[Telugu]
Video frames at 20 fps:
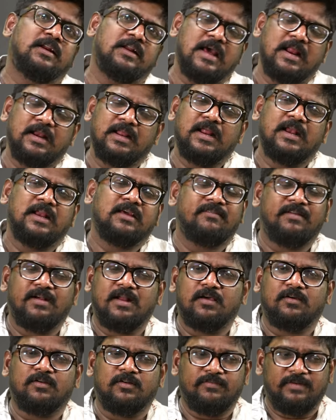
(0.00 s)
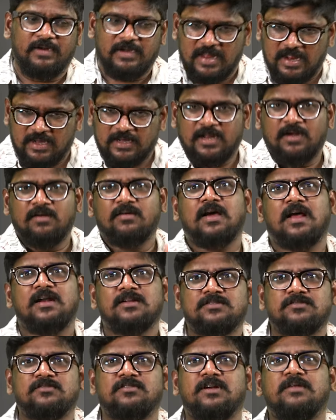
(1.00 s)
నాలుగేళ్లకు విడాకులు వీళ్ళు నాలుగేళ్లు
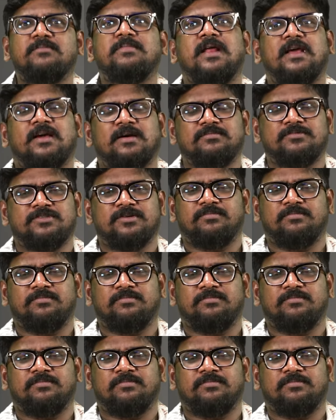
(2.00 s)
కలిసి ఉండి బ్రేకప్